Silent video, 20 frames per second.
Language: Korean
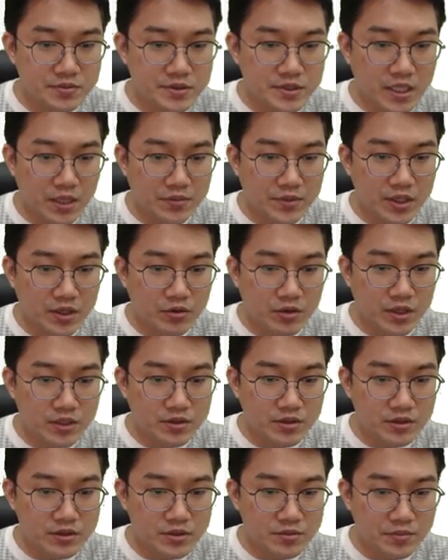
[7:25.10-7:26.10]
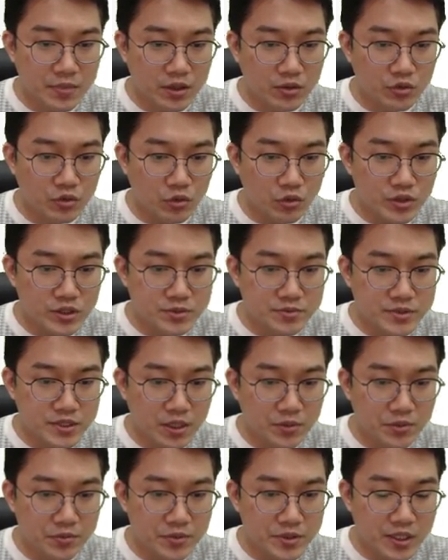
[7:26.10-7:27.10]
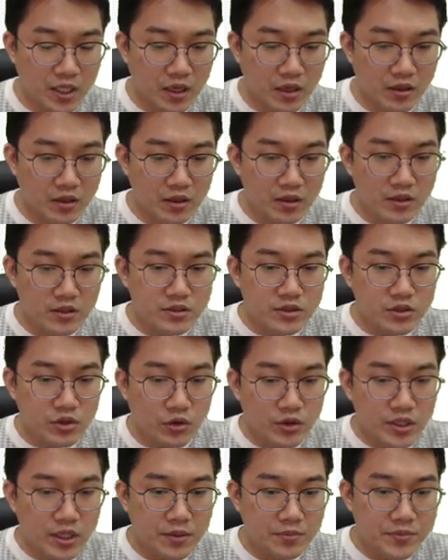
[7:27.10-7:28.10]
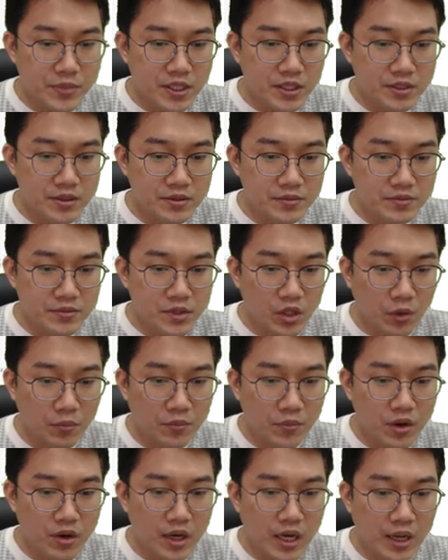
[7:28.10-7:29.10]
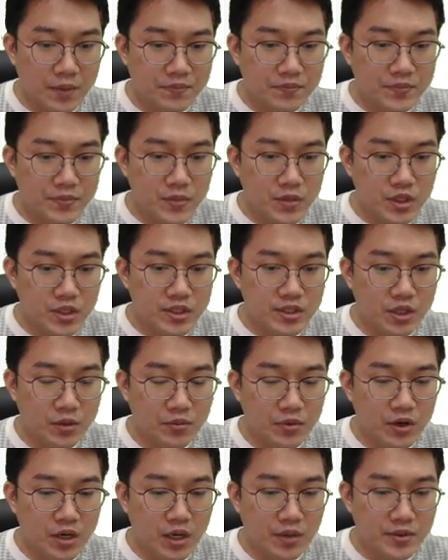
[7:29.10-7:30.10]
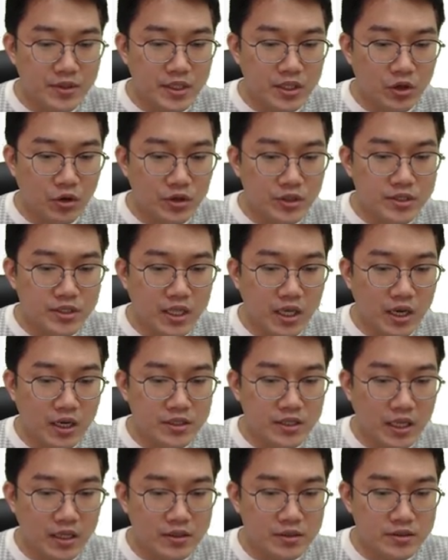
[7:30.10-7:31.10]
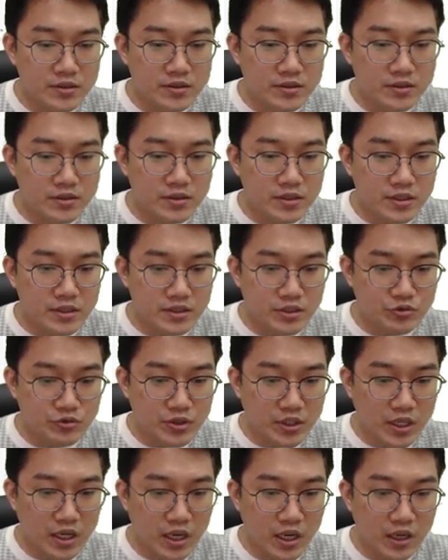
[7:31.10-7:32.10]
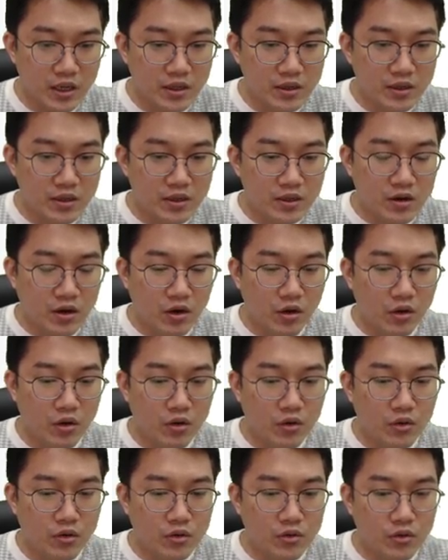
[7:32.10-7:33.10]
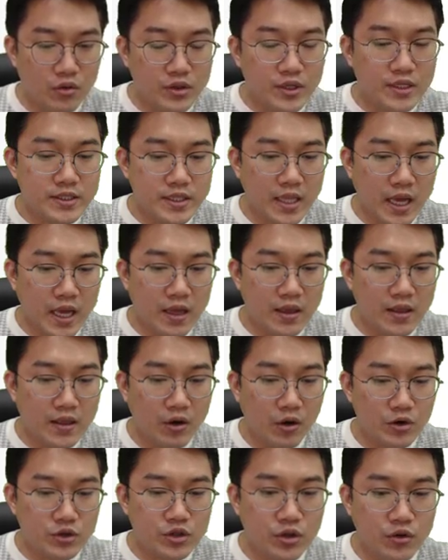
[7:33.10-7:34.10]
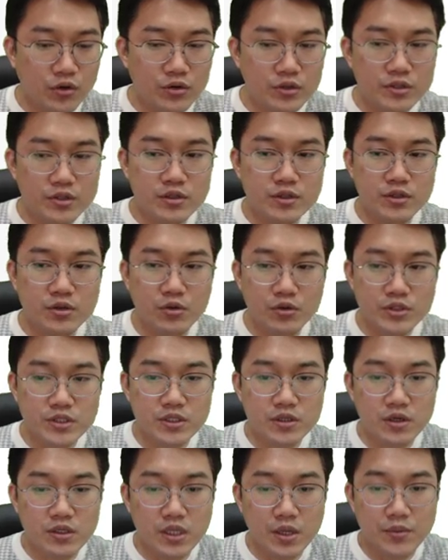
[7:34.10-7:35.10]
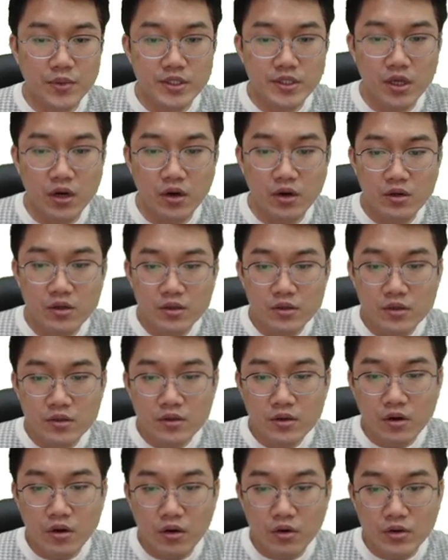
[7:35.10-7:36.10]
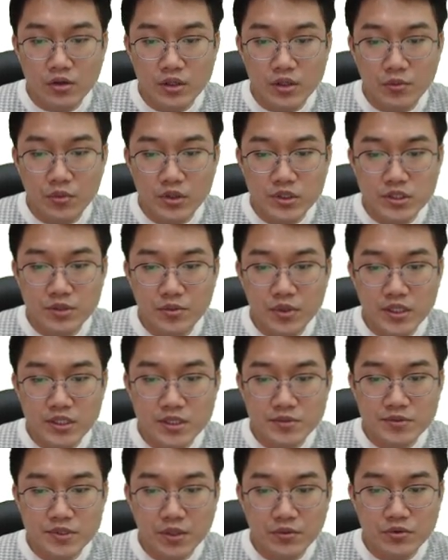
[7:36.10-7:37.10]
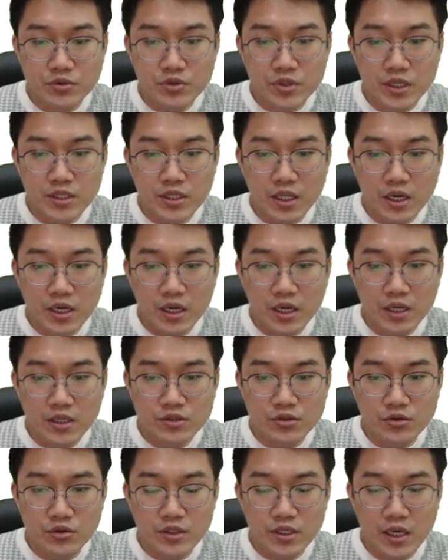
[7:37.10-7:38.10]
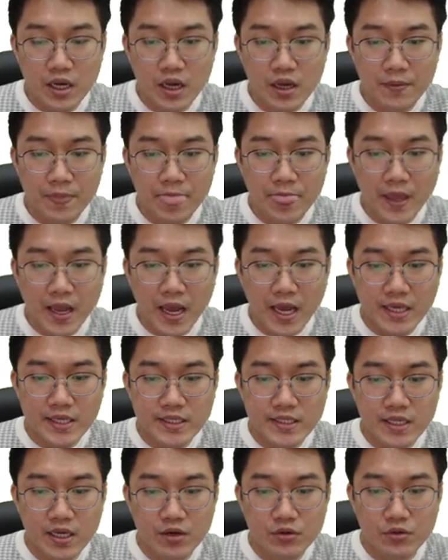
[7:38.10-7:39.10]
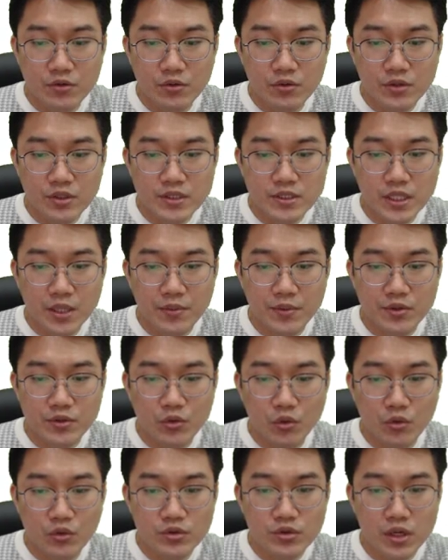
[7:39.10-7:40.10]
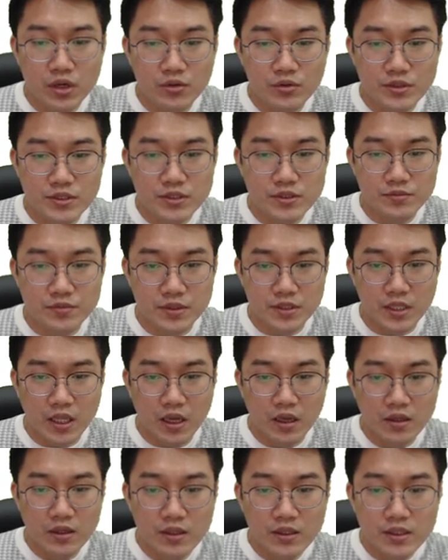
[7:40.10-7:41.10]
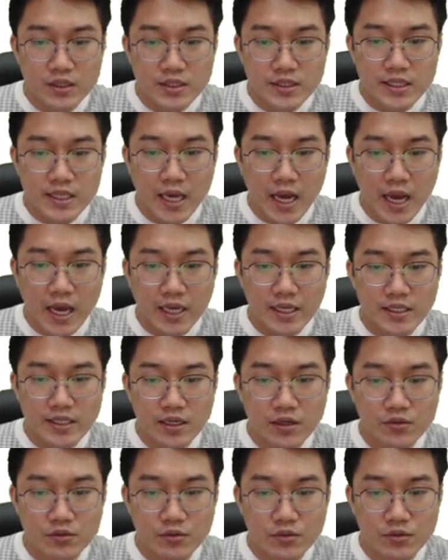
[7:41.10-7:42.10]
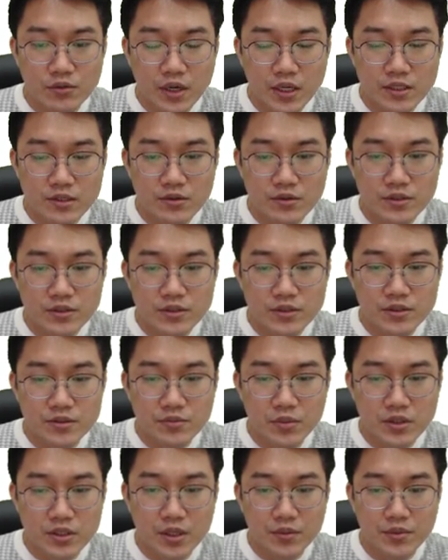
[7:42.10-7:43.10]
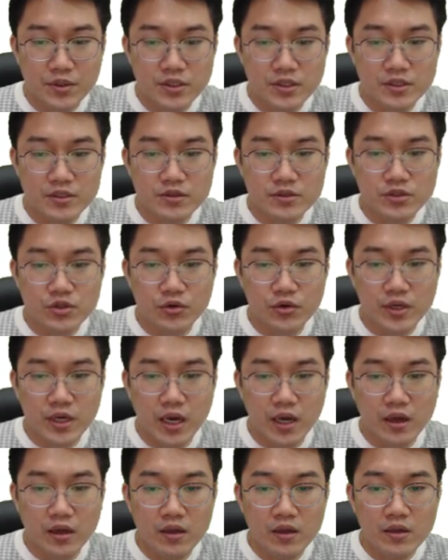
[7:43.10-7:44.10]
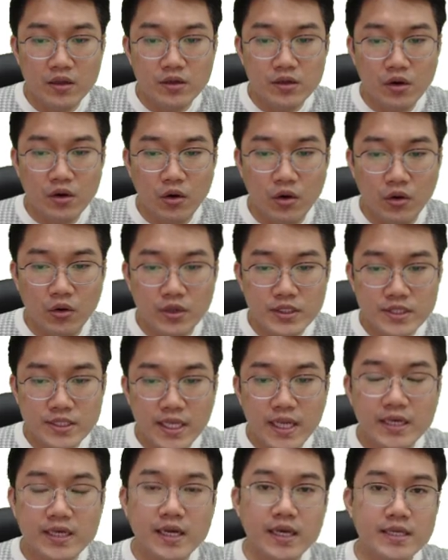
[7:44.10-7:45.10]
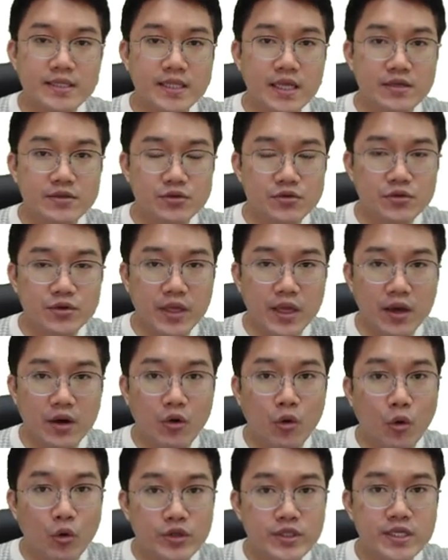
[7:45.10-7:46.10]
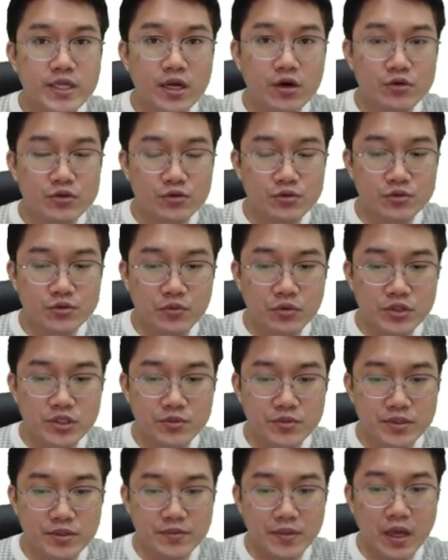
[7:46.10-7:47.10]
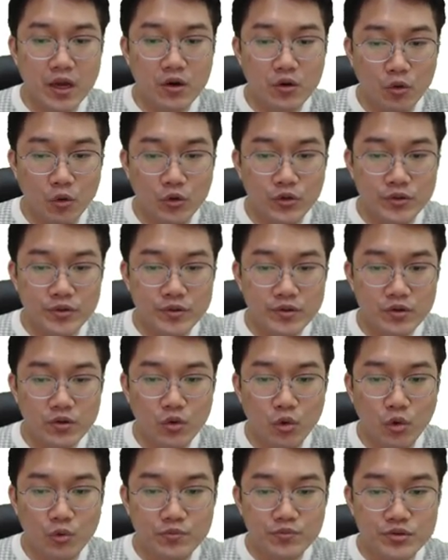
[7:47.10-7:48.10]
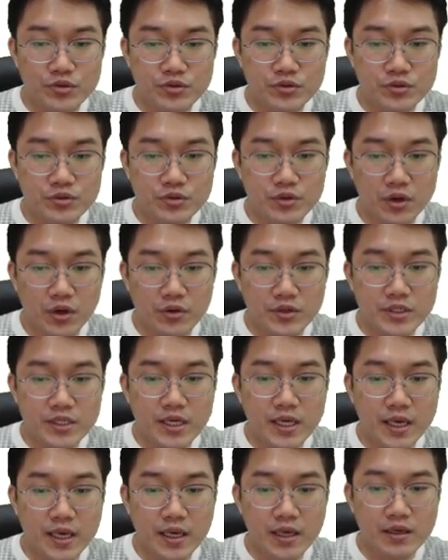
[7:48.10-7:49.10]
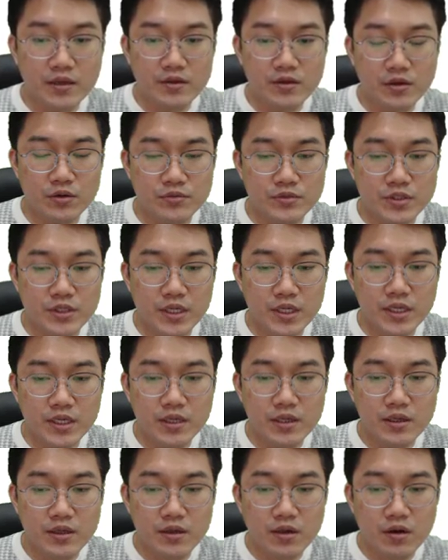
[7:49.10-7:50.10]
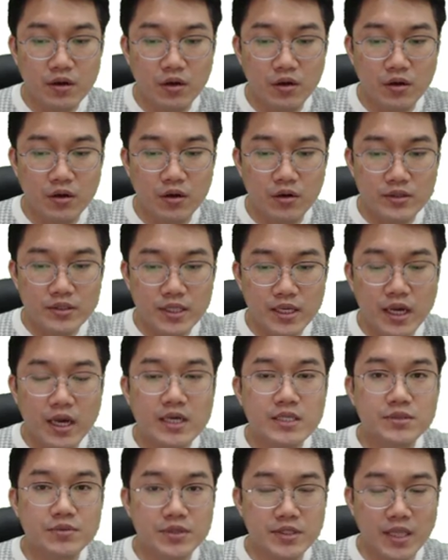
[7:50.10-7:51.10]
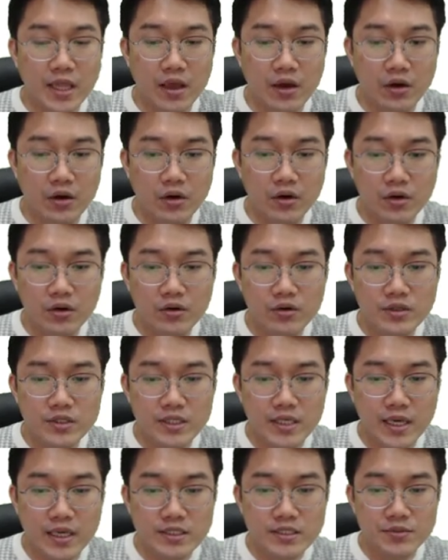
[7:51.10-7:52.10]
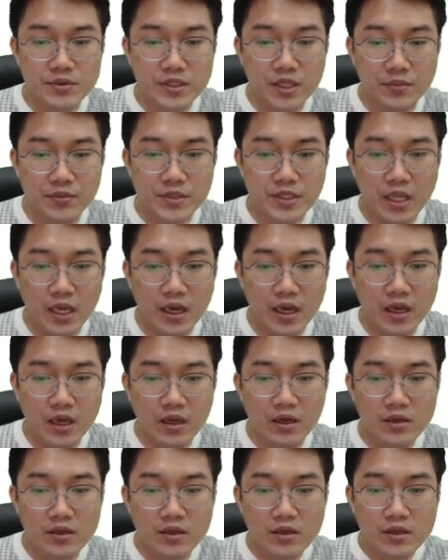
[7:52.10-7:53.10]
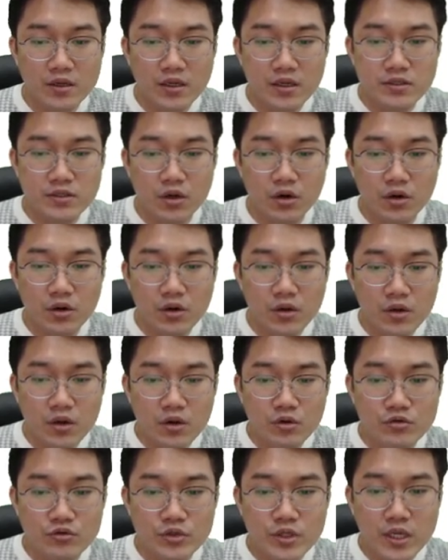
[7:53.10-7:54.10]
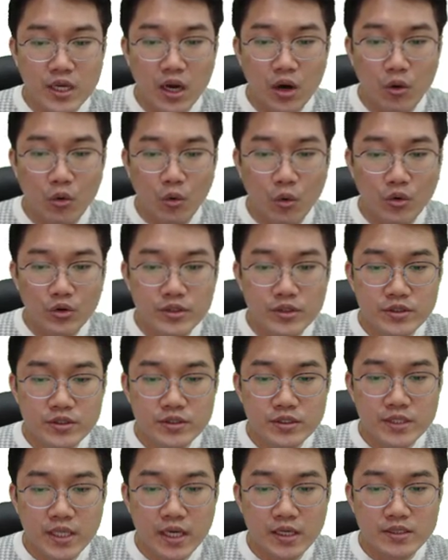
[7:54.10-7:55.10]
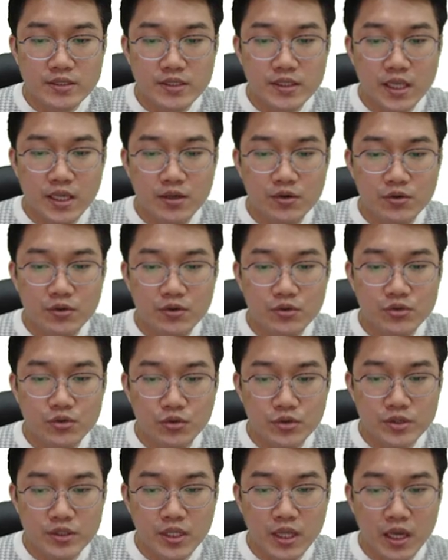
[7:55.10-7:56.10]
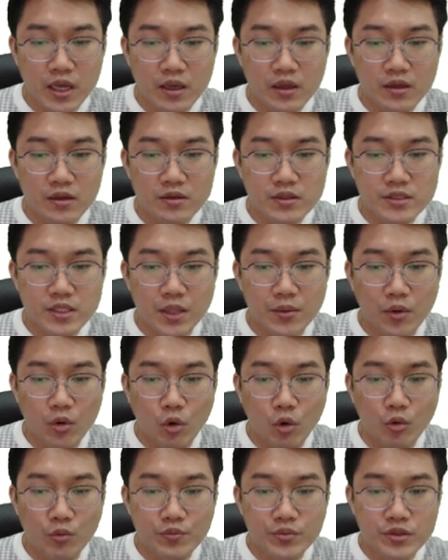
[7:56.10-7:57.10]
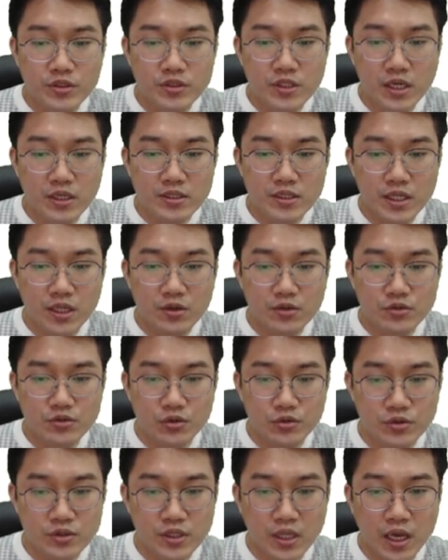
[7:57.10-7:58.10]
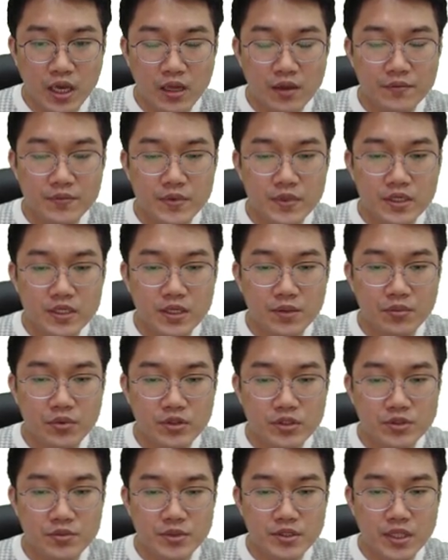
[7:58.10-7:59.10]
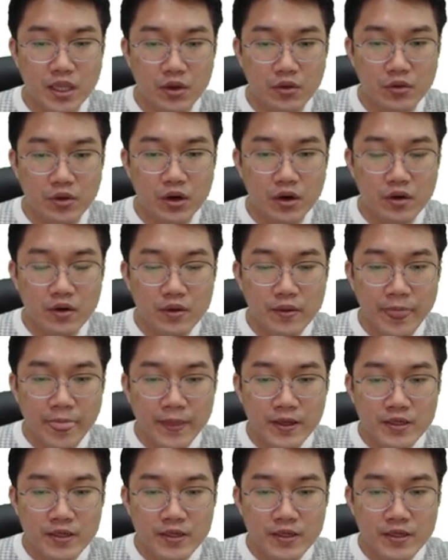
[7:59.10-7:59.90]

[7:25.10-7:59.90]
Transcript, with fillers: 13이라고 하는 것은 바로 요 13입니다 그래서 여기에 핀 넘버 값이 넘버 값에다 여기다가 나는 이제 우리가 어, 꽂겠다 어떤 거를 꽂을 거냐면요 어, 여기 보시면 13쪽에다가 저희가 하이하고 그 다음에 로우라고 있습니다 이 하이라고 하는 것들은 뭐냐면은 저희가 어, 실행을 하겠다는 소리예요 on이라고 또 보시면 됩니다 on, off 어, 이렇게 여러분들이 어, 생각하시면 돼요 이해하시면 됩니다 그래서 우리가 on 상태로 놓다 그 다음에 off 상태로 놓다 이렇게 보시면 되고요